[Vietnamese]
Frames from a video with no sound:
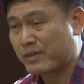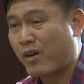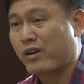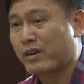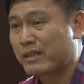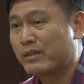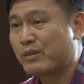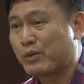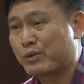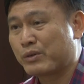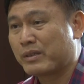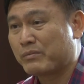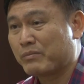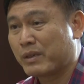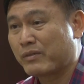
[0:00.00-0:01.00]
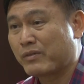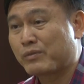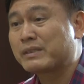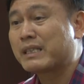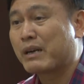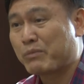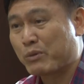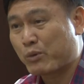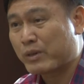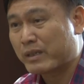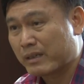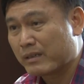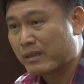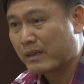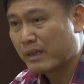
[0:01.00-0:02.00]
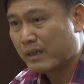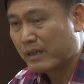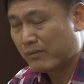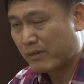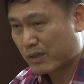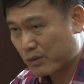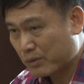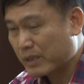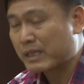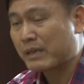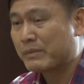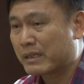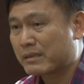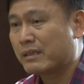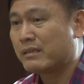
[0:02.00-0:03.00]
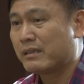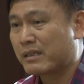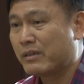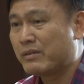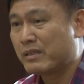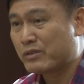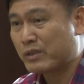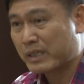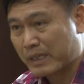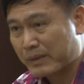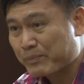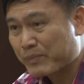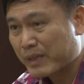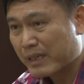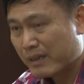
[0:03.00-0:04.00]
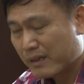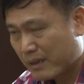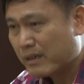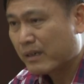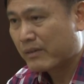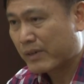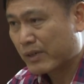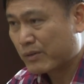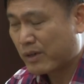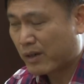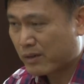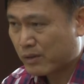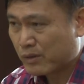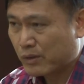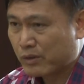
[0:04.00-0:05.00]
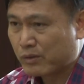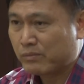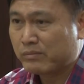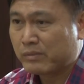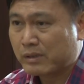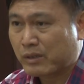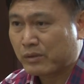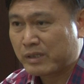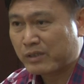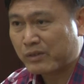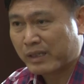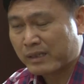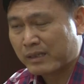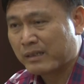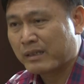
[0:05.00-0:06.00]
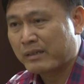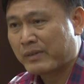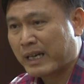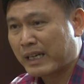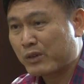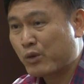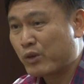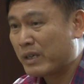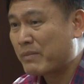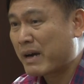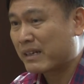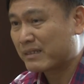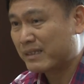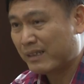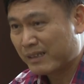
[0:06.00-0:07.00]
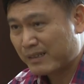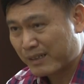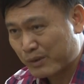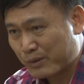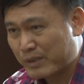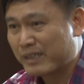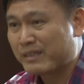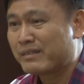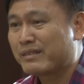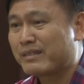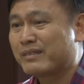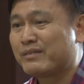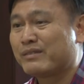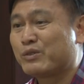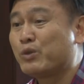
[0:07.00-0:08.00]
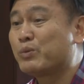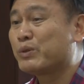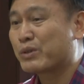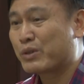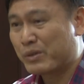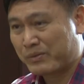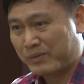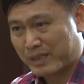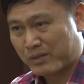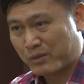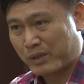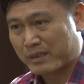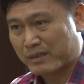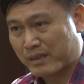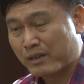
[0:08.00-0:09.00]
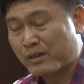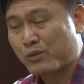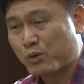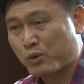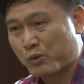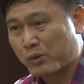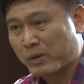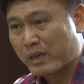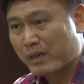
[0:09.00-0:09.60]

khỏi cái đội phong trào 11 người dạ. và tôi quyết tâm là xây dựng theo hướng chuyên nghiệp. À và lúc đó tôi cũng tổ chức tuyển người và anh Ngô Đế Bằng chính là người đầu tiên giúp cho tôi việc tuyển các cầu thủ